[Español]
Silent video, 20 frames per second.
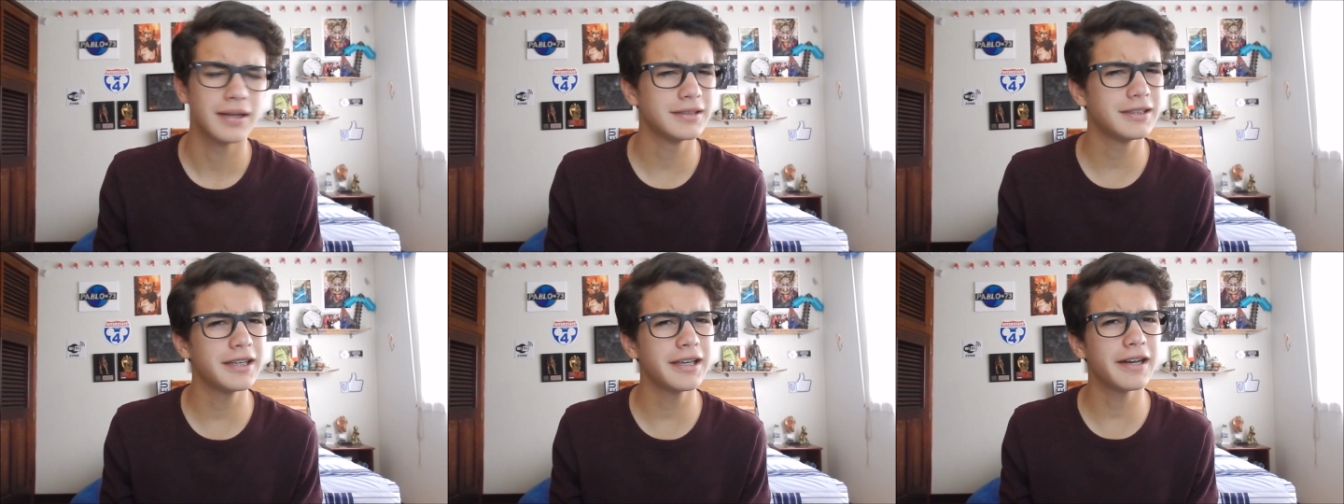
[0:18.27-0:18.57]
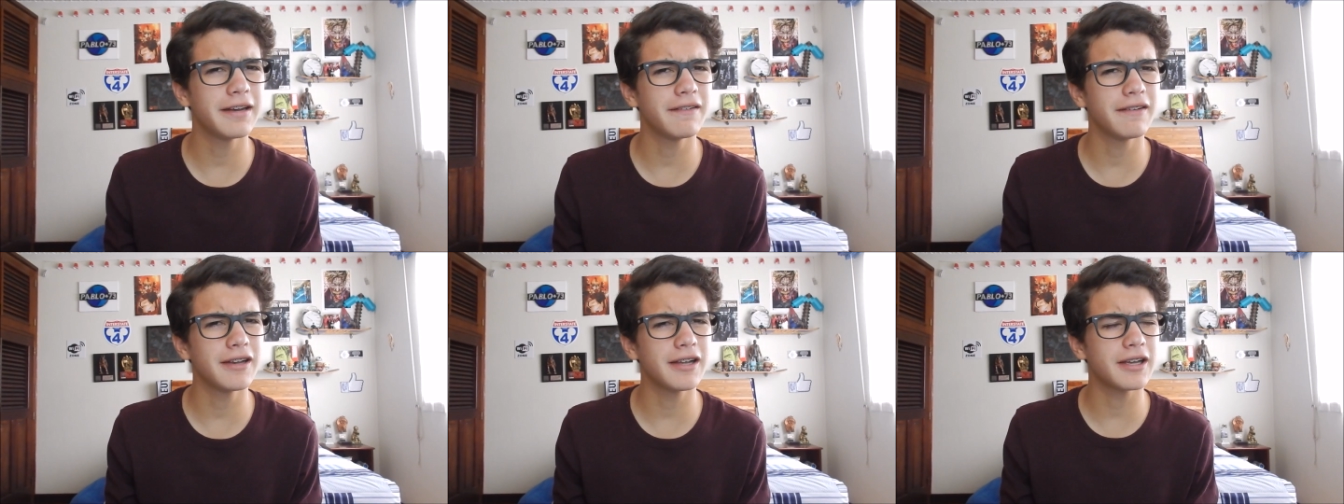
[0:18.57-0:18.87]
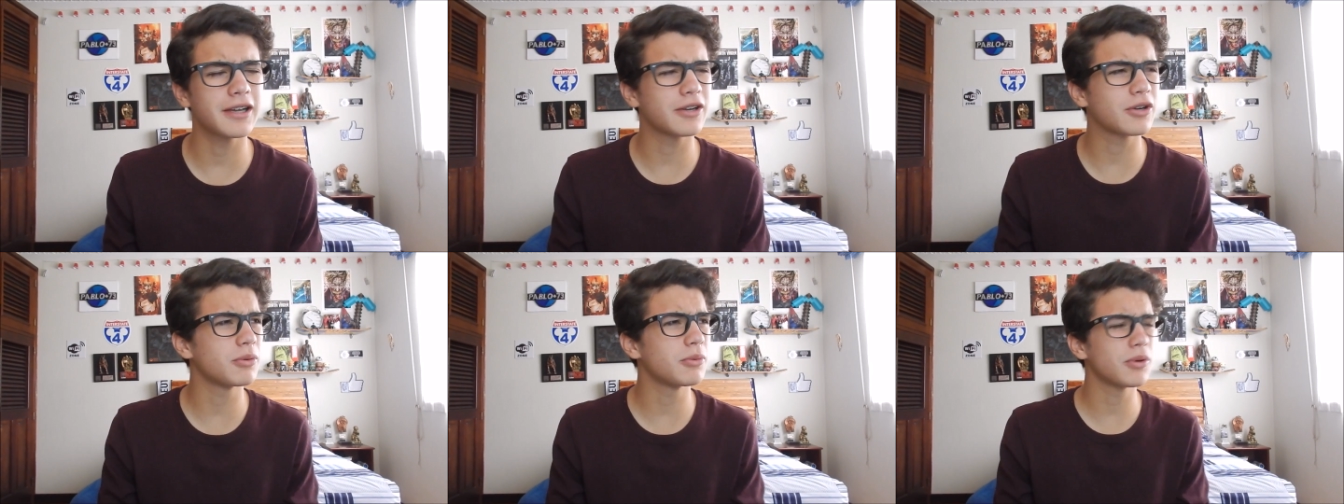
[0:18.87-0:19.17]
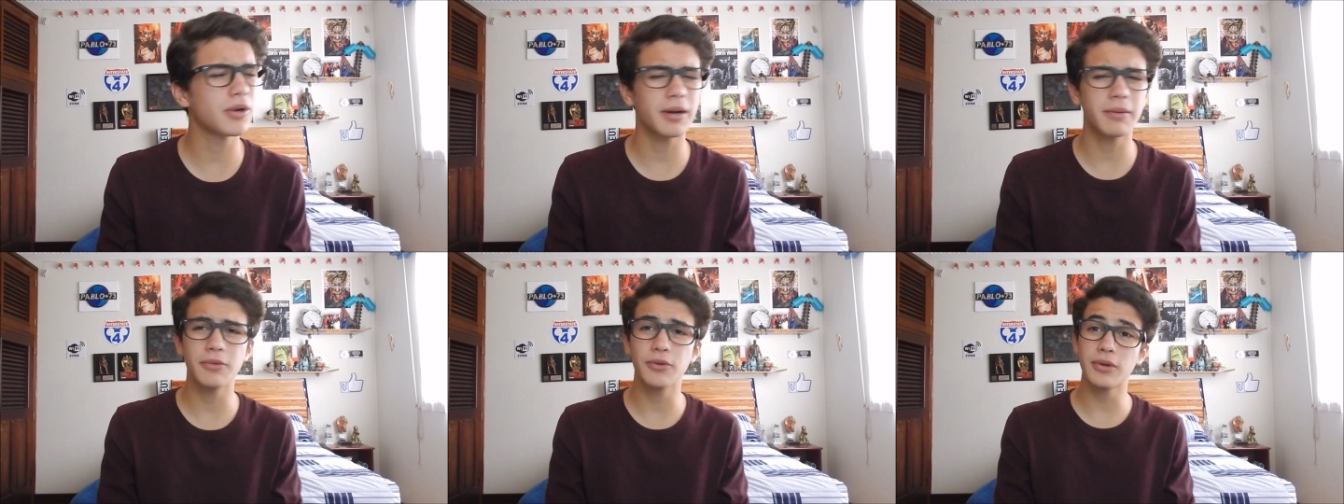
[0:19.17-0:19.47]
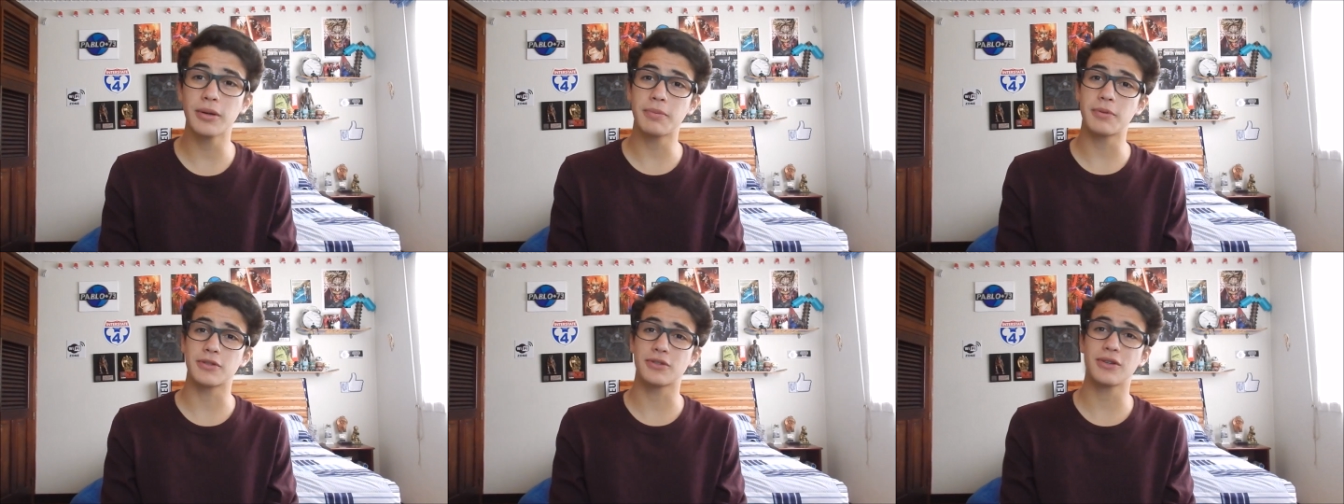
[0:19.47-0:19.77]
Es increíble que cómo
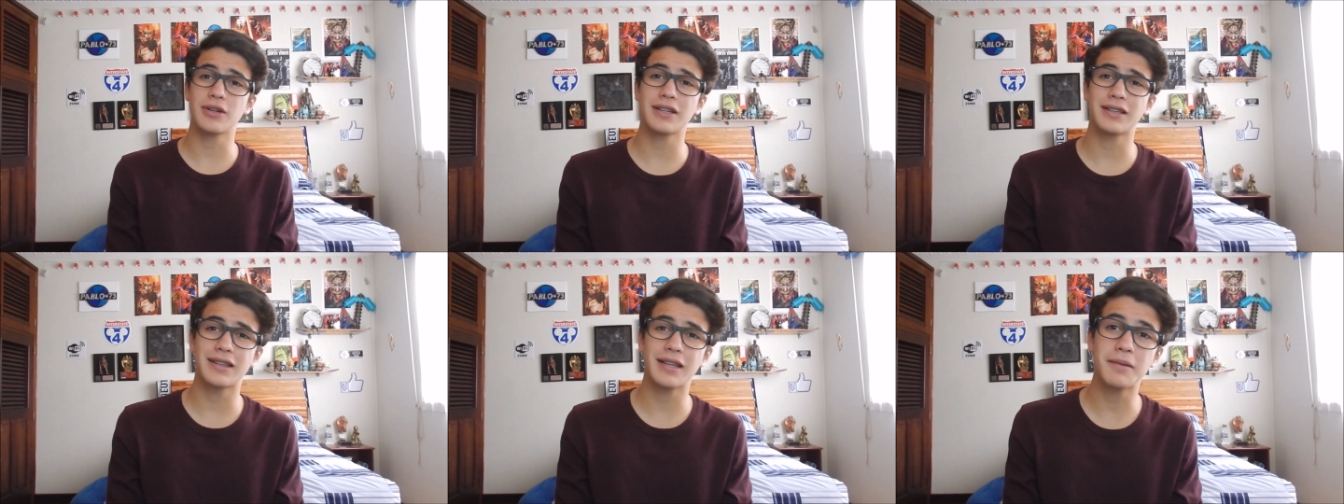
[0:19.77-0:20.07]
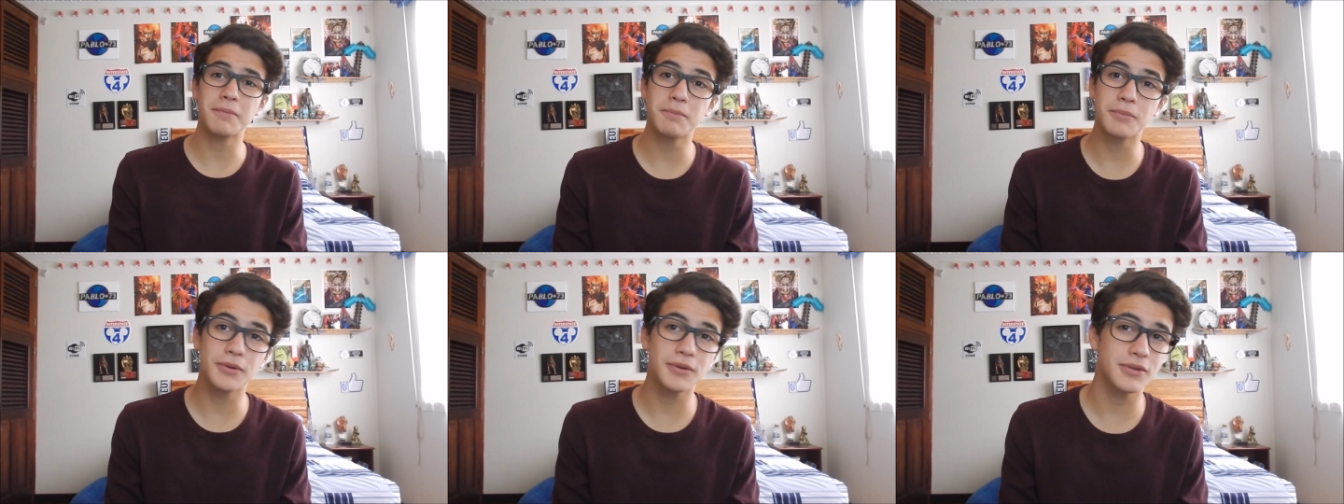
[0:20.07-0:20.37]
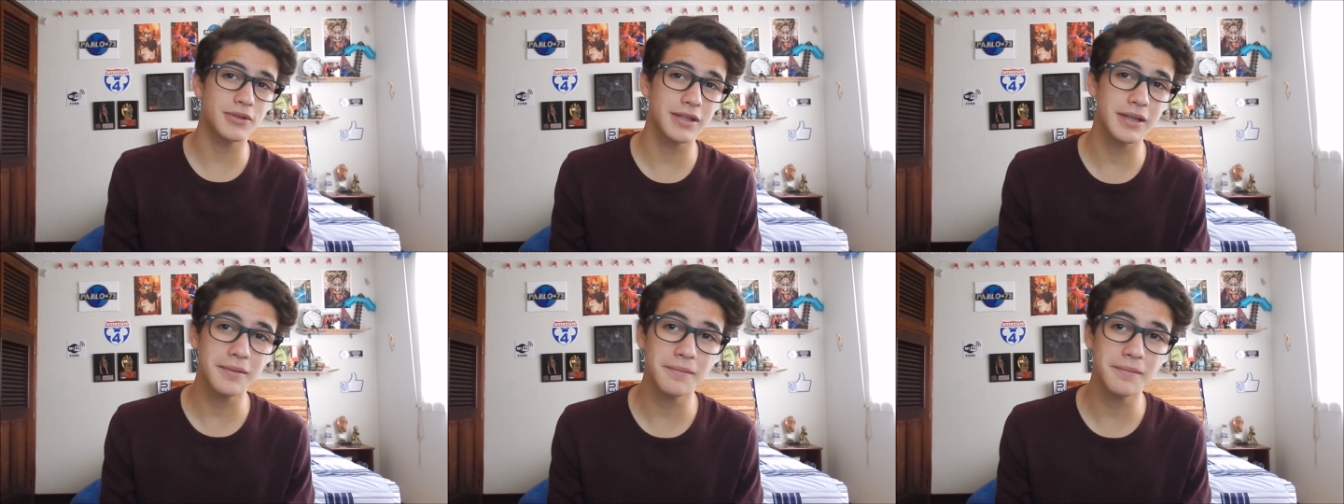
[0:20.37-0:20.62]
cambia una persona en tan poco